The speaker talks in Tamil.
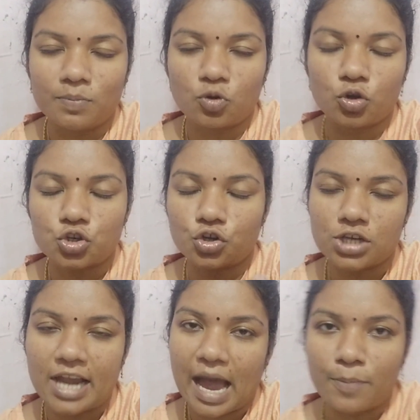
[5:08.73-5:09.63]
கொஞ்சம்
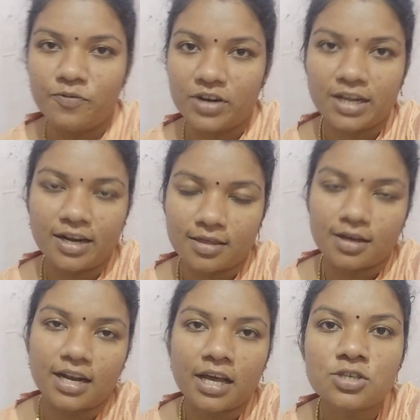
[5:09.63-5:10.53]
கொஞ்சம் கேப் விட்டு
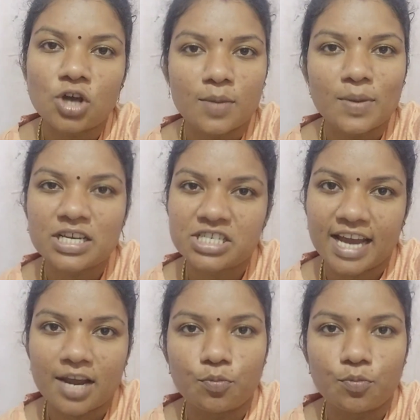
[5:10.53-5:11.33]
எடுத்துக்கிட்டேன் ஸோ அதே மாதிரி ஷேக்